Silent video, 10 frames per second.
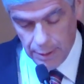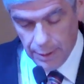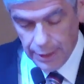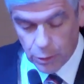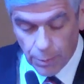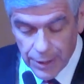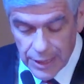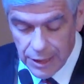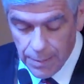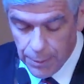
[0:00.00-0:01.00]
Estos
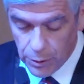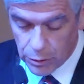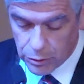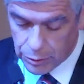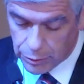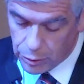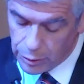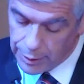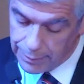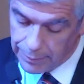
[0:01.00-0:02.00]
principios
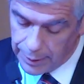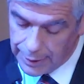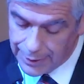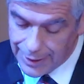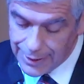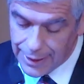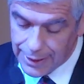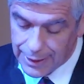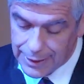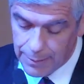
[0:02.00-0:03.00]
son entender
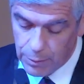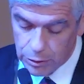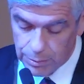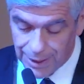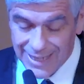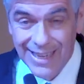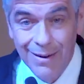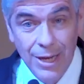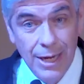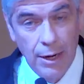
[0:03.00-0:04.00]
que estamos para
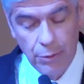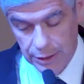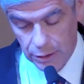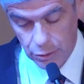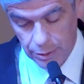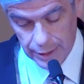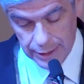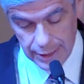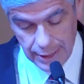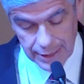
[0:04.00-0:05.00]
servir a nuestras
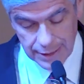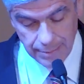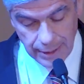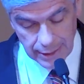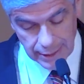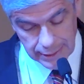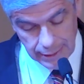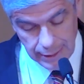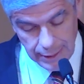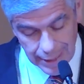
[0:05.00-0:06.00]
universidades hermanas
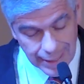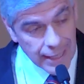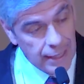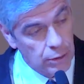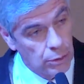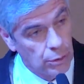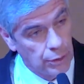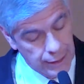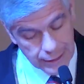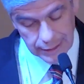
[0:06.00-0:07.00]
y que esto,
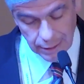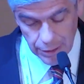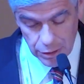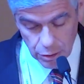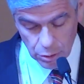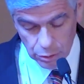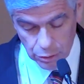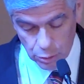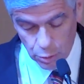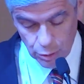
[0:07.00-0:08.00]
este servicio,
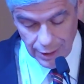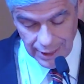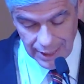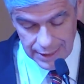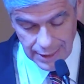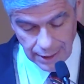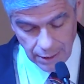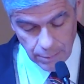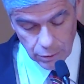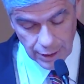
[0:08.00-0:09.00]
constituye la gracia que debemos